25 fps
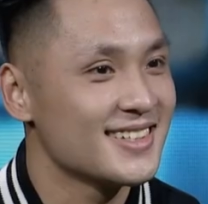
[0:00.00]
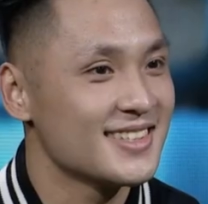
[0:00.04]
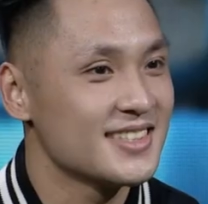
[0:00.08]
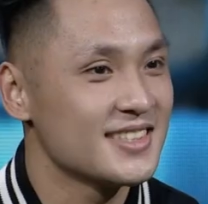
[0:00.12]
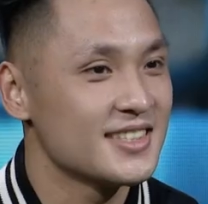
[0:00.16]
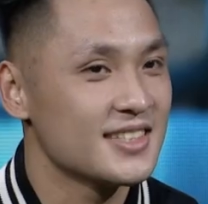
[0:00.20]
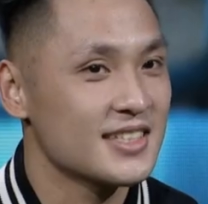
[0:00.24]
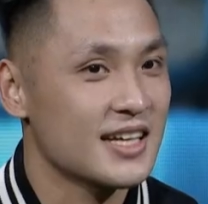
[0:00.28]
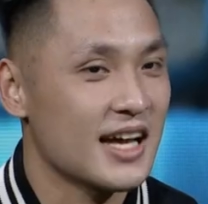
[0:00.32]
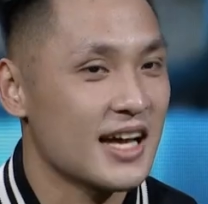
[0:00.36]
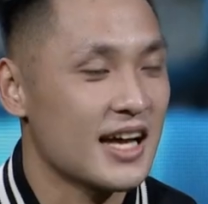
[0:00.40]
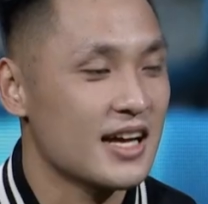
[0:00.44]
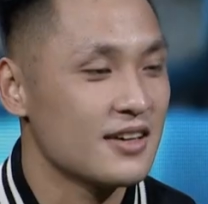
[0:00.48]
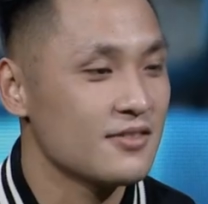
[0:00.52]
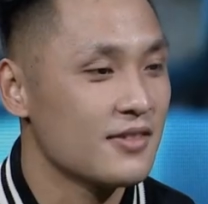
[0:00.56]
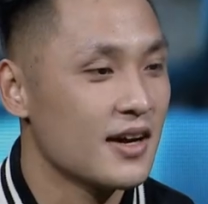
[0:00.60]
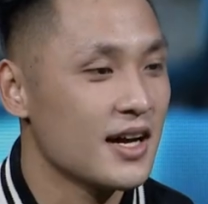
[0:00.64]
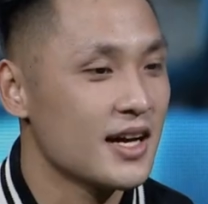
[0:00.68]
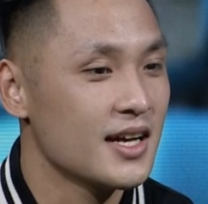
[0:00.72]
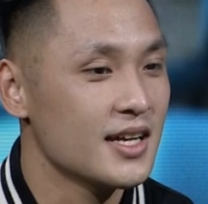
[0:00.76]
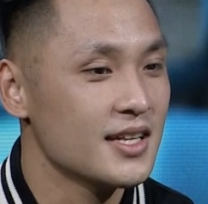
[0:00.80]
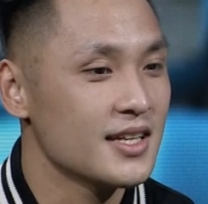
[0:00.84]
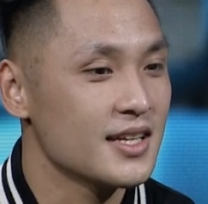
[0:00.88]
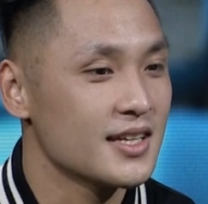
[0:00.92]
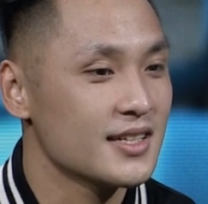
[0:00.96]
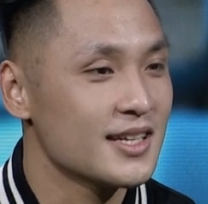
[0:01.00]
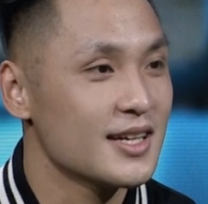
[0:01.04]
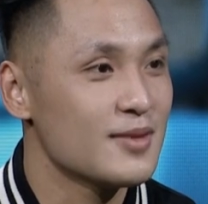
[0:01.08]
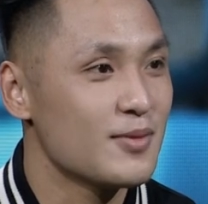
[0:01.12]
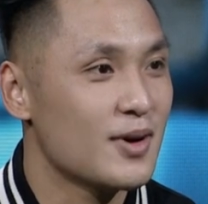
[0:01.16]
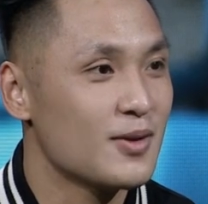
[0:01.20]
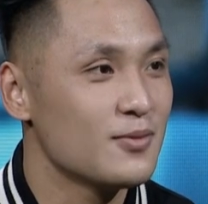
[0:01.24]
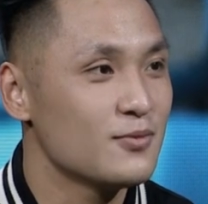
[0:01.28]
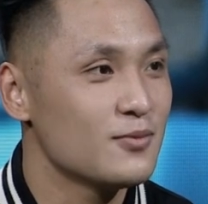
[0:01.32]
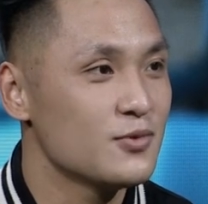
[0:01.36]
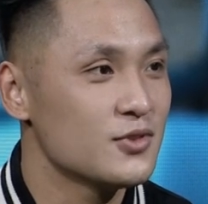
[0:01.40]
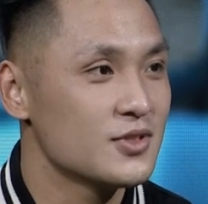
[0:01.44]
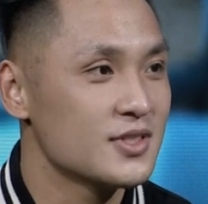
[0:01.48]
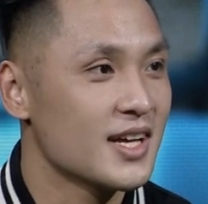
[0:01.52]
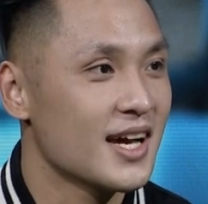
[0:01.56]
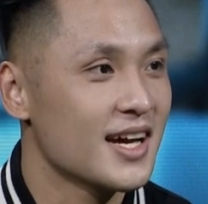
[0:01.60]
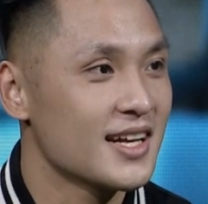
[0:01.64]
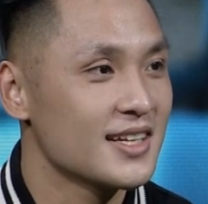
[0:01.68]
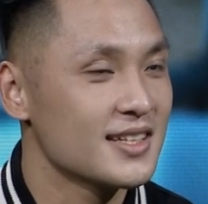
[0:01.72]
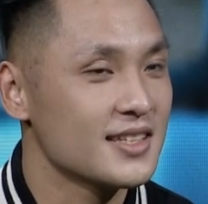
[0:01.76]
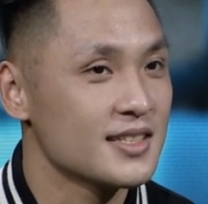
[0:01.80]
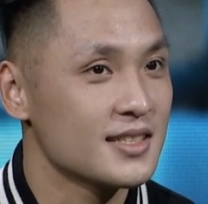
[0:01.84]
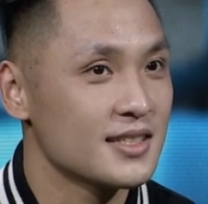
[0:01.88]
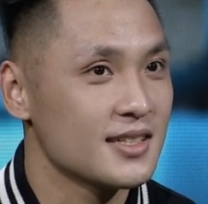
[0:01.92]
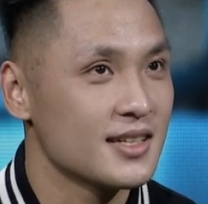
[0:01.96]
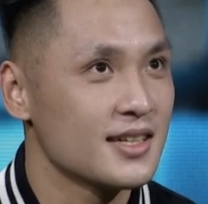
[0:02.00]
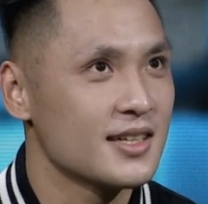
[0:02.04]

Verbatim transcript: được cản phá những trái bóng Phúc San.